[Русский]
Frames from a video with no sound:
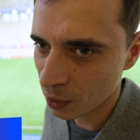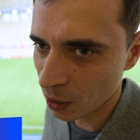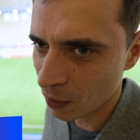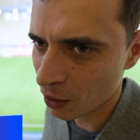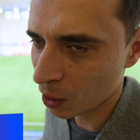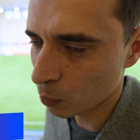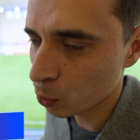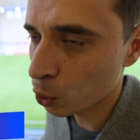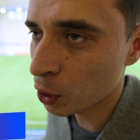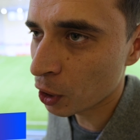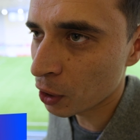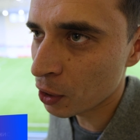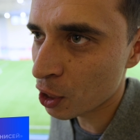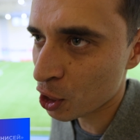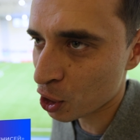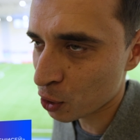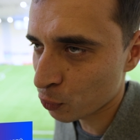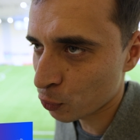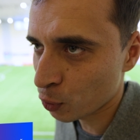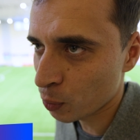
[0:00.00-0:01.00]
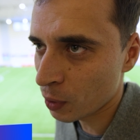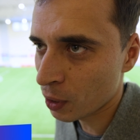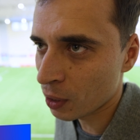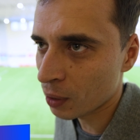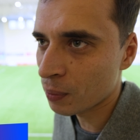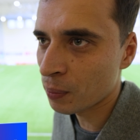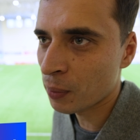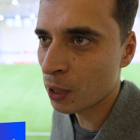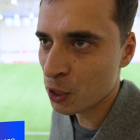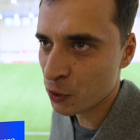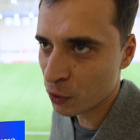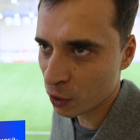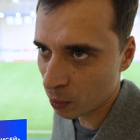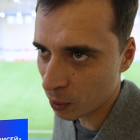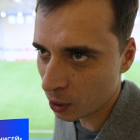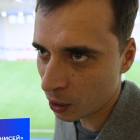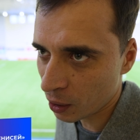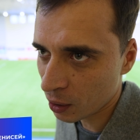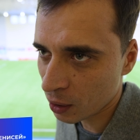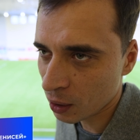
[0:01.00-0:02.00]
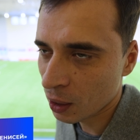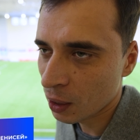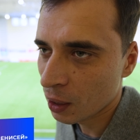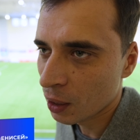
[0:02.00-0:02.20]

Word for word: наверное, многие держим в уме матч в Хабаре.